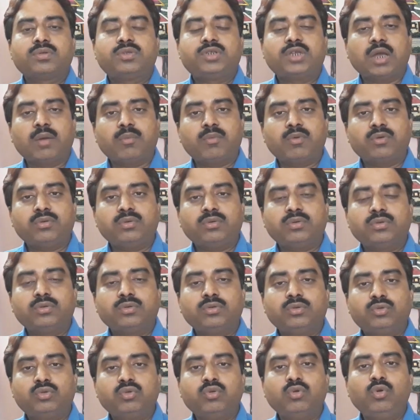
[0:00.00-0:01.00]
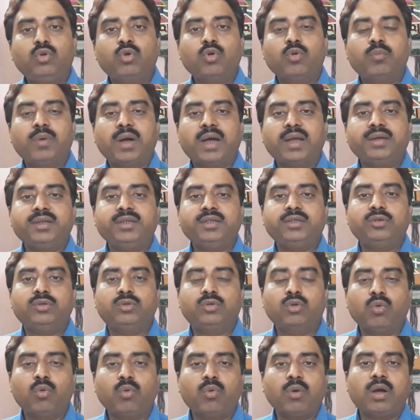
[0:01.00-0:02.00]
যেমন ধুলো বালি
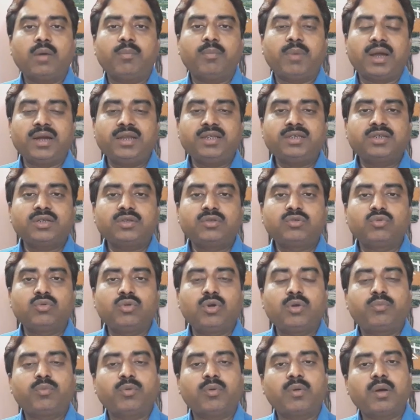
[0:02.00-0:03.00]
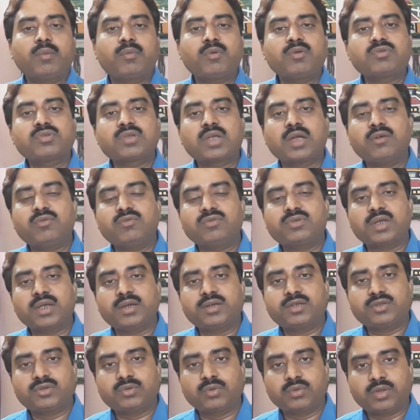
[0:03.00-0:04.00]
ধোঁয়া বালিশের তুলোর প্রভাবেও
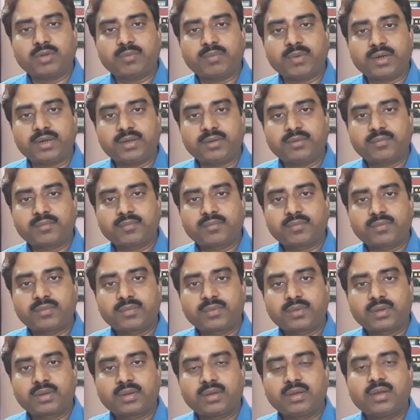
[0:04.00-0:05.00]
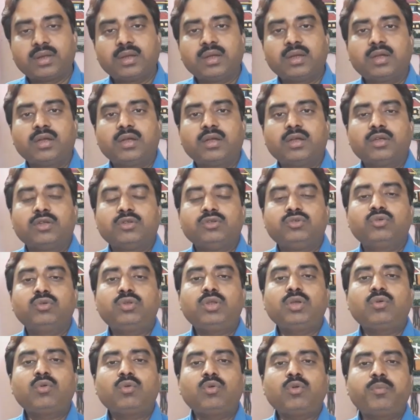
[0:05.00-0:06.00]
সাইনোসাইটিস হতে পারে যদি
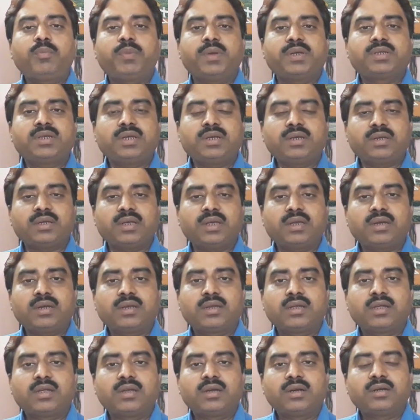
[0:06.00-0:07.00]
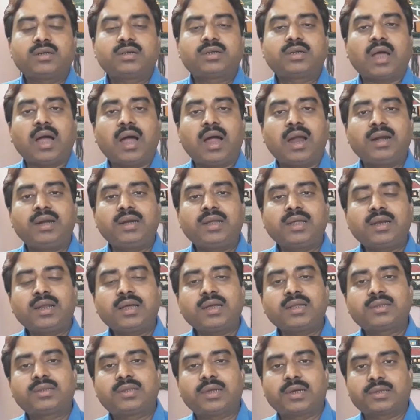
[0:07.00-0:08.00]
কোনো পেশেন্টের ঠান্ডা
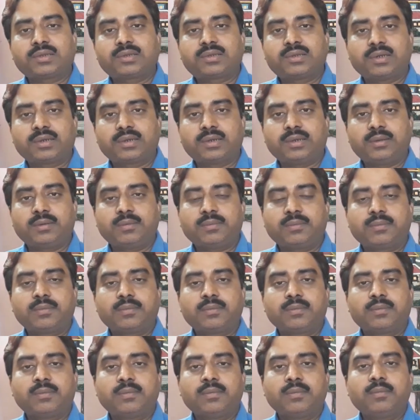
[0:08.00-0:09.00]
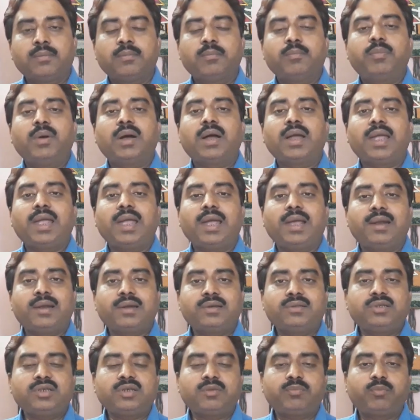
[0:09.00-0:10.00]
লাগার ধাত থাকে বা
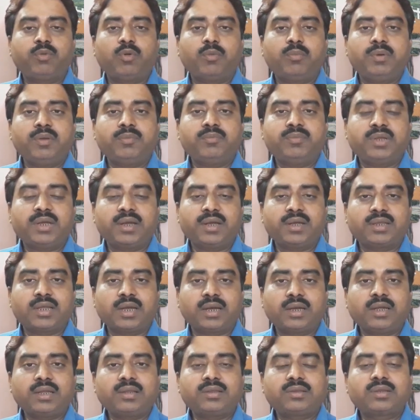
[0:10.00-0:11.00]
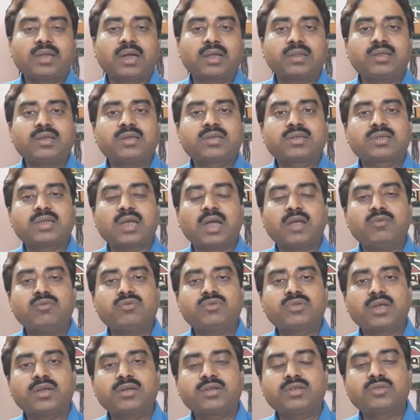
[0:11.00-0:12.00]
অ্যালার্জির প্রবলেম থেকে থাকে তাদের
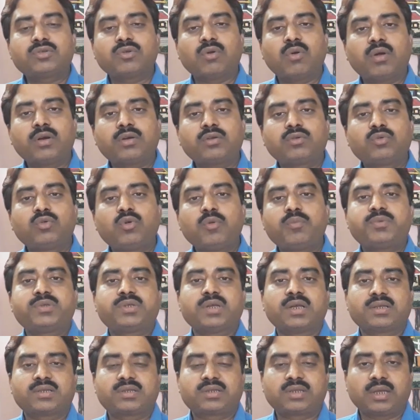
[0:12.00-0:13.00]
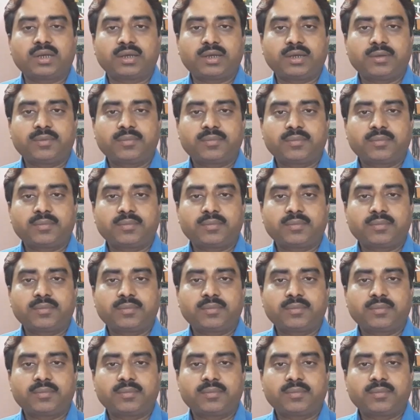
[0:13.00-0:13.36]
সাইনোসাইটিস হওয়ার খুব চান্স থাকে